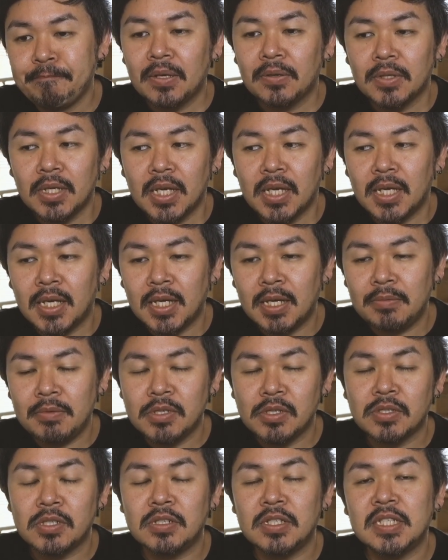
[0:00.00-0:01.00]
なので、えー、
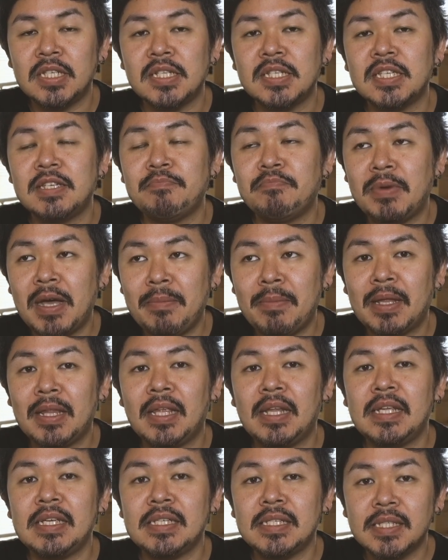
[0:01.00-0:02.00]
味噌汁1日1杯ま
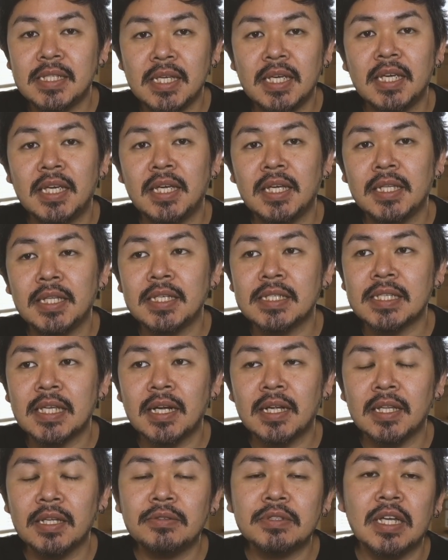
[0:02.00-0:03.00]
でにして、で、
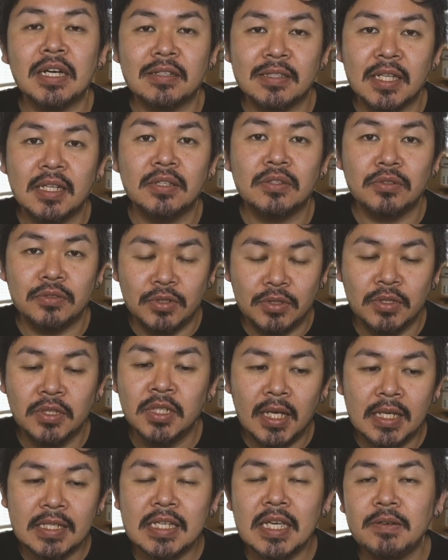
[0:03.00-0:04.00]
サラダをたくさん取る。
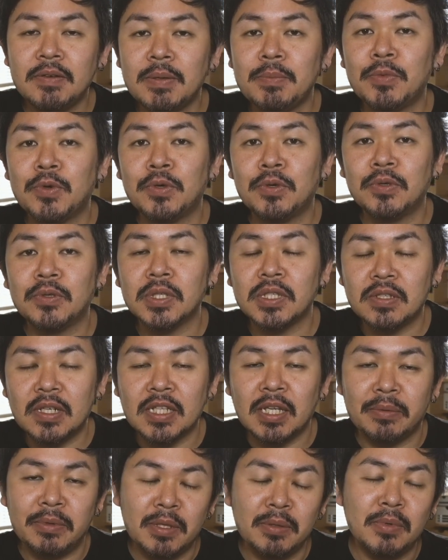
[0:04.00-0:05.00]
えー、野菜はもういく
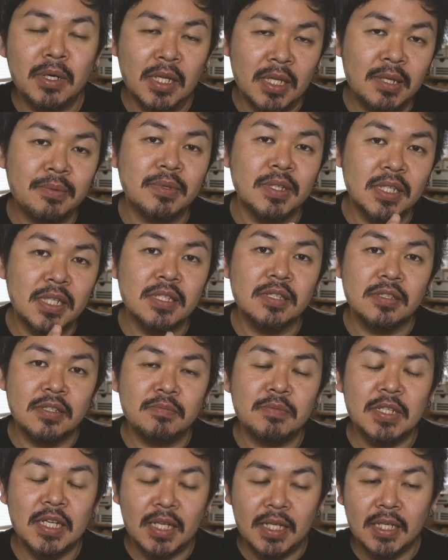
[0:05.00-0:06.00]
ら食べてもらってもいいで
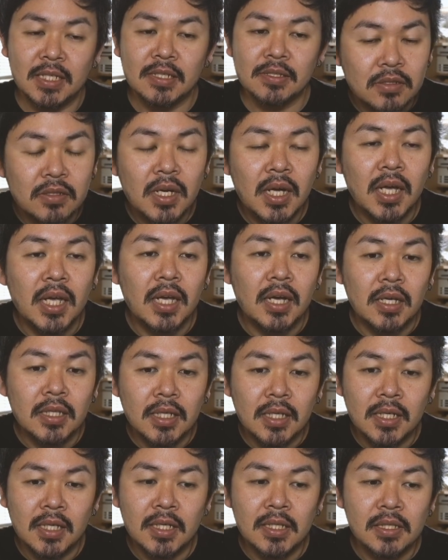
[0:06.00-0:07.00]
す、みたいな。ぐらいか
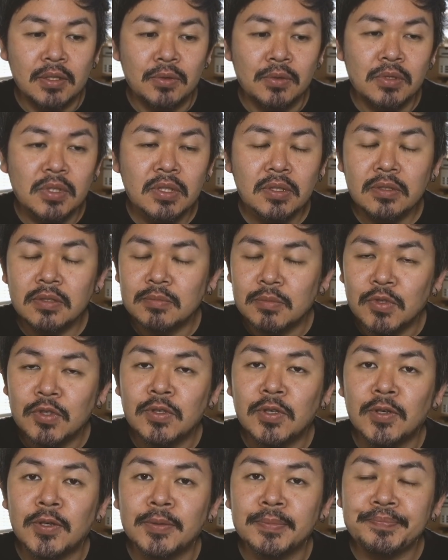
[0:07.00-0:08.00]
な。で、お肉
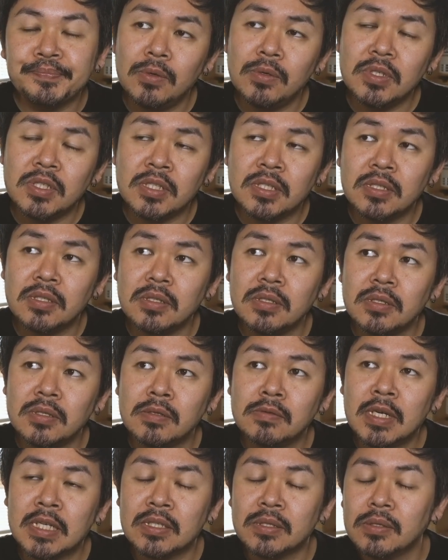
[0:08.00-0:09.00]
も糖質
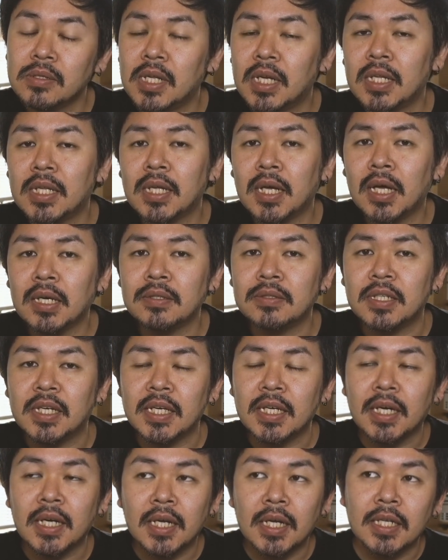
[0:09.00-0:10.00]
はそんなに高く
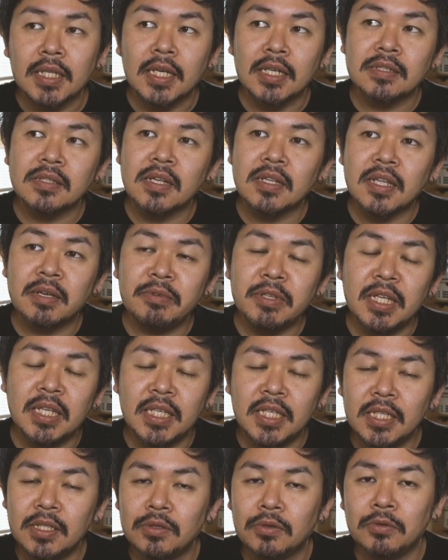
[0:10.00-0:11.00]
ないから、たくさん食べて
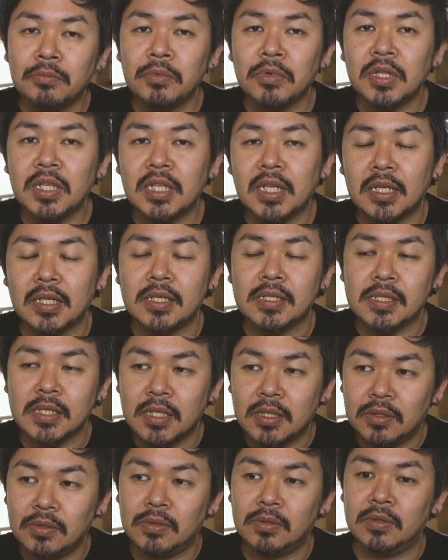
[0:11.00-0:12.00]
いいと思ってたんで
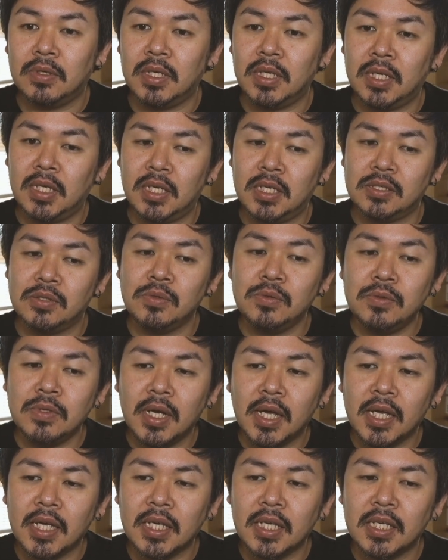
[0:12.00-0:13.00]
すけど、えー、
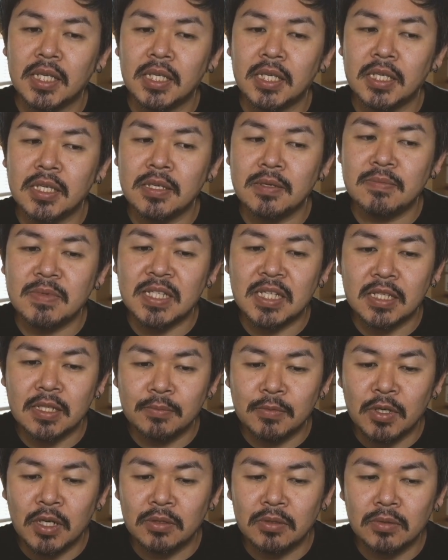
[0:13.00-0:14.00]
生姜焼き見せ
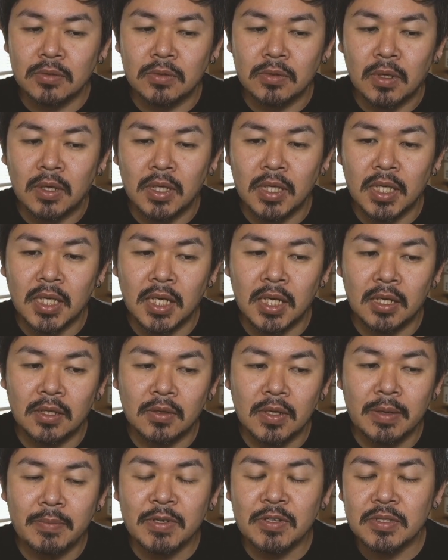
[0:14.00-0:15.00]
てもらうと、えっ、ー、
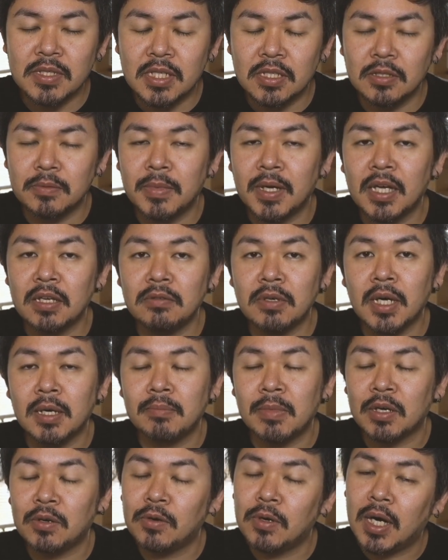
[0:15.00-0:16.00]
と、山口さんの場合
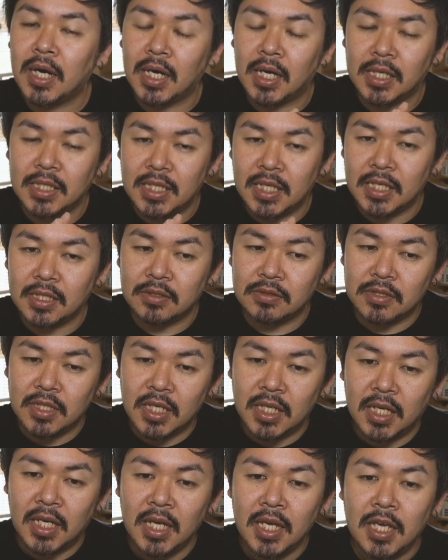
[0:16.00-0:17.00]
は、まあ、ご飯が200
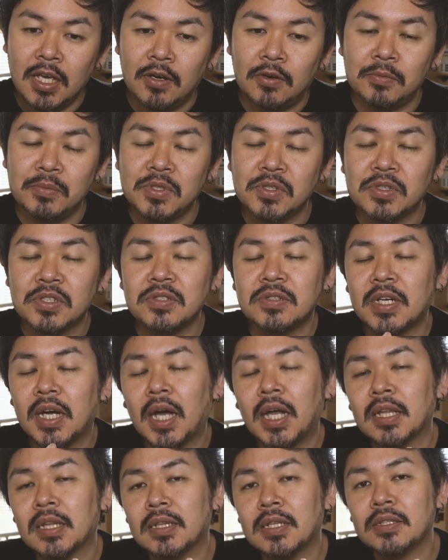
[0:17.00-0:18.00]
で、お味噌汁
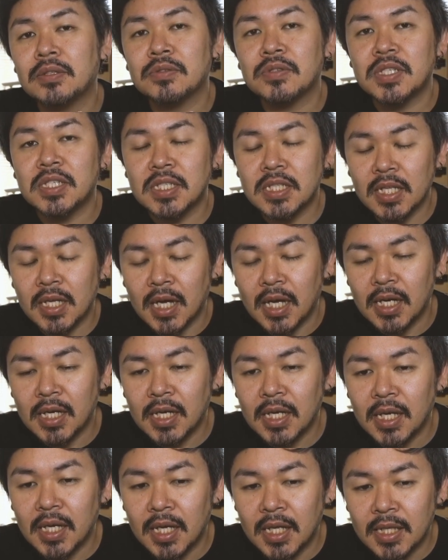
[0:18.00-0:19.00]
があったとして考
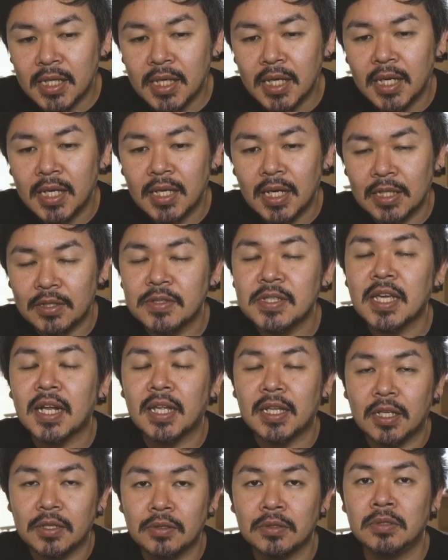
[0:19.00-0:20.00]
えて、あと
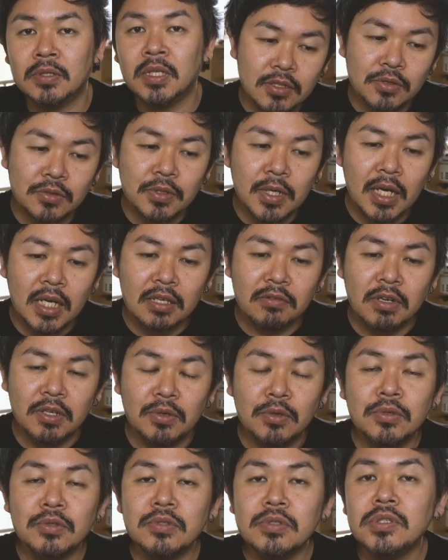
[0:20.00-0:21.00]
サラダと、生姜焼きは
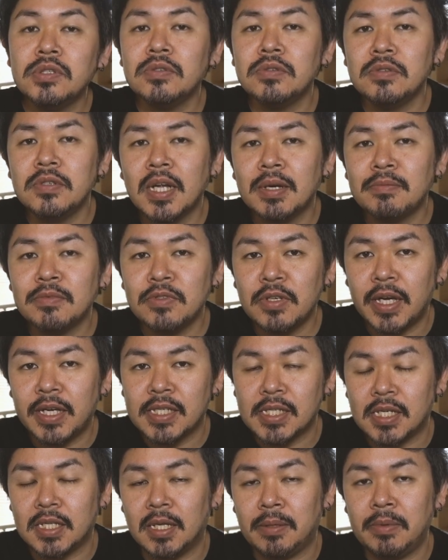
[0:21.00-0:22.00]
60g ぐら
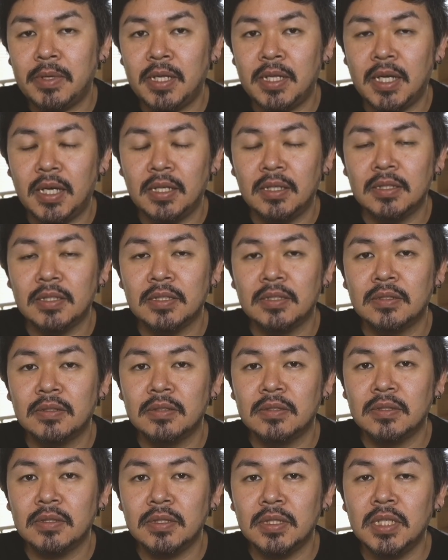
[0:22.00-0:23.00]
いしか食べれないっ
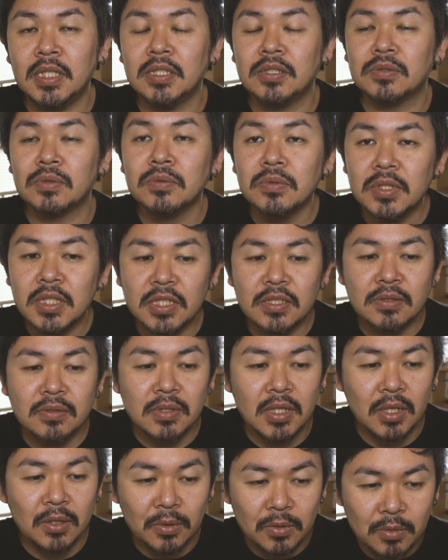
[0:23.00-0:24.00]
て。え、そんなに
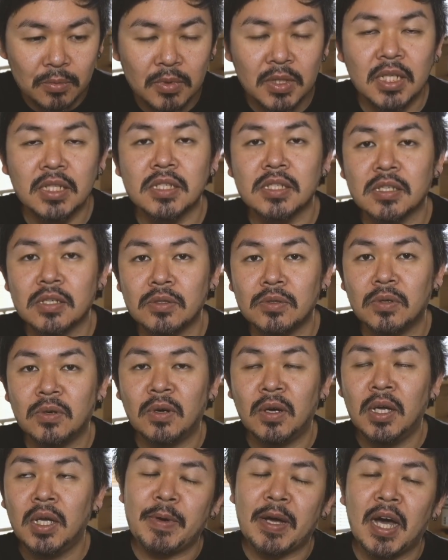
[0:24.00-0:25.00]
少ないのと思ったんですけ
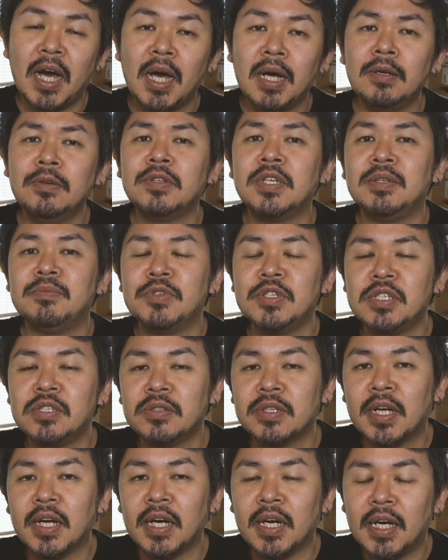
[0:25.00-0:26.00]
ど、やっぱカロリーも一
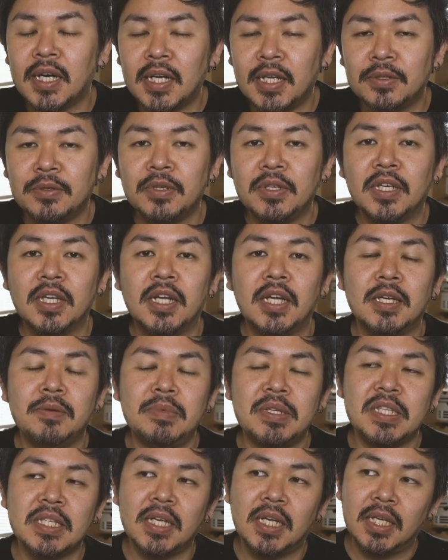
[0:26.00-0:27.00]
緒に考えないといけな
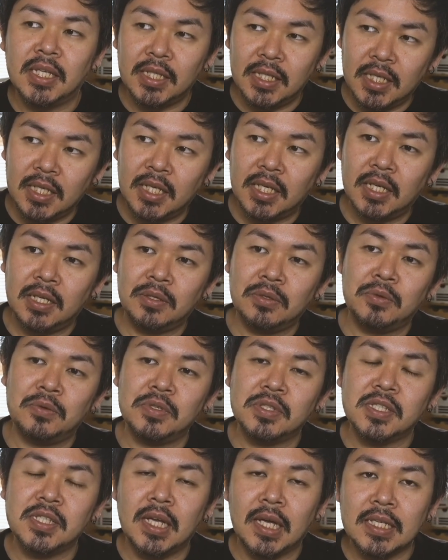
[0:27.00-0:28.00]
いみたいで、
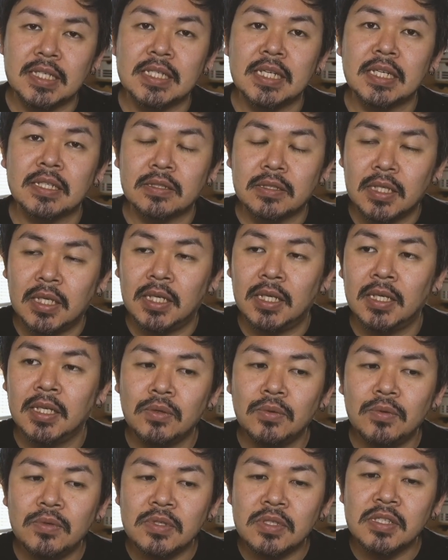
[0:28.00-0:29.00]
糖質だけじゃなくて、
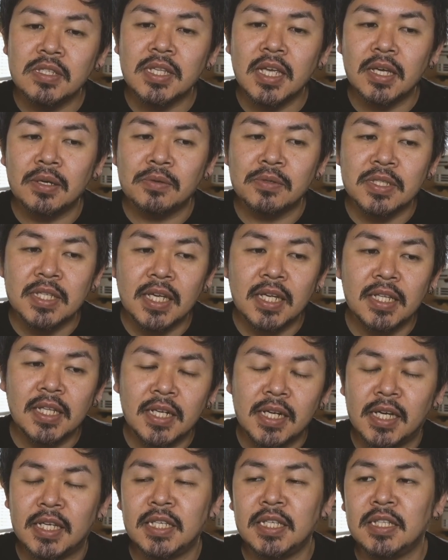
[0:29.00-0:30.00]
糖質さえ抑え
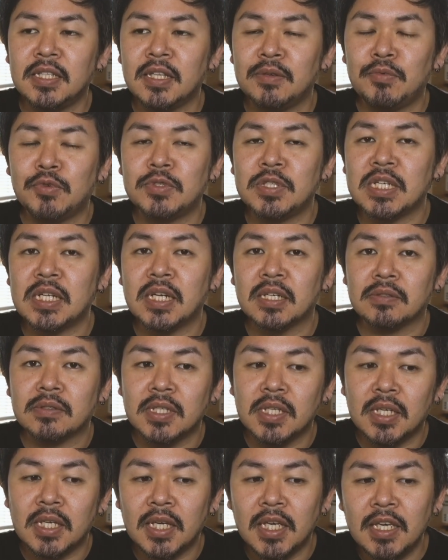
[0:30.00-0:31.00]
てりゃいいってもんじゃなく
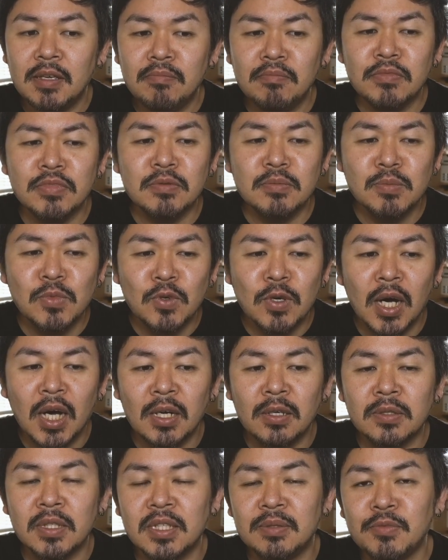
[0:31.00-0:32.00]
て、塩分も
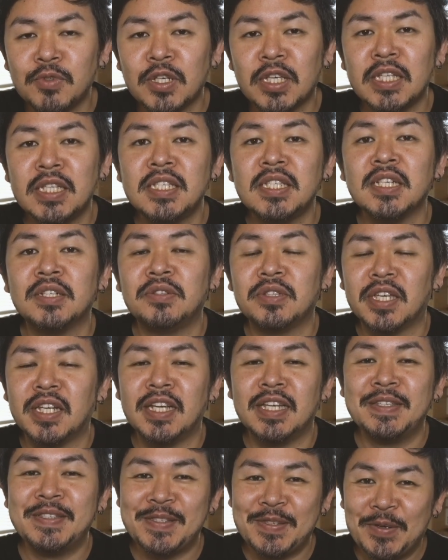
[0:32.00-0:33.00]
カロリーも気にしないといけ
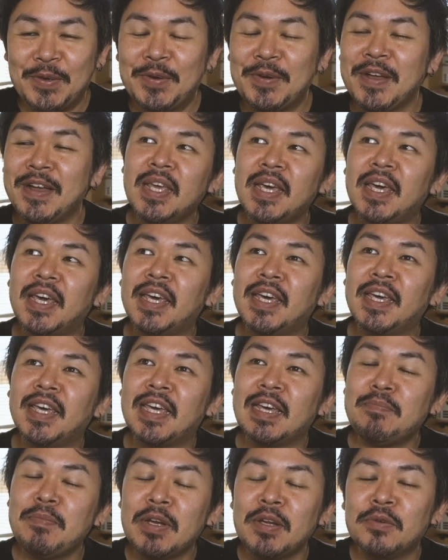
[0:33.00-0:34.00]
ないんですよ。で、
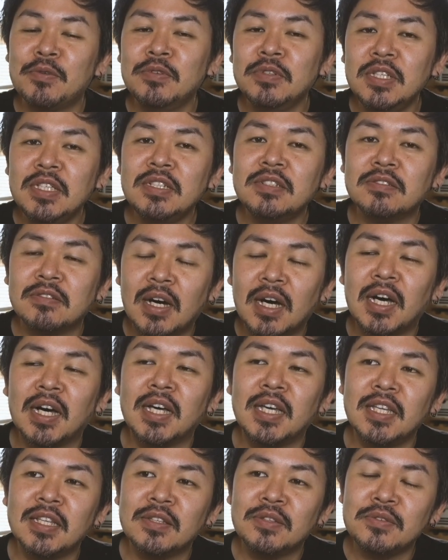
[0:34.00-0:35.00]
えやっぱりお肉
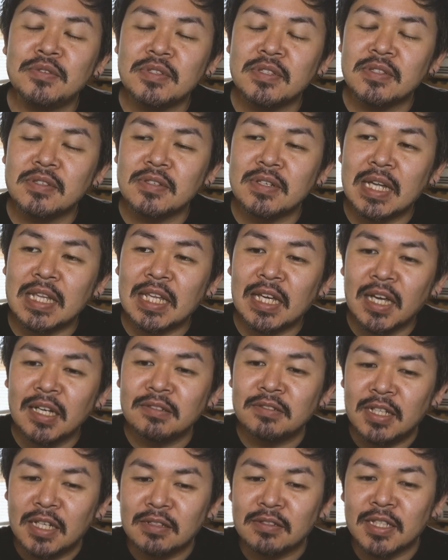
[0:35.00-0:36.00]
は糖質は
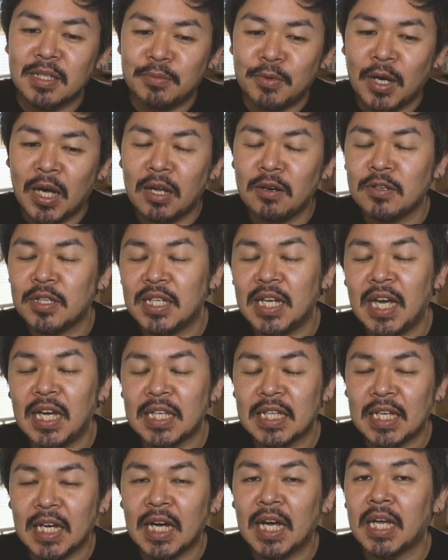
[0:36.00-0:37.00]
高くなくてもカロリー
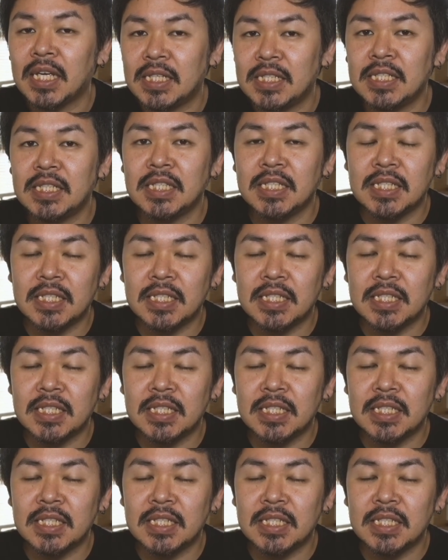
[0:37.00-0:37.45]
が高い。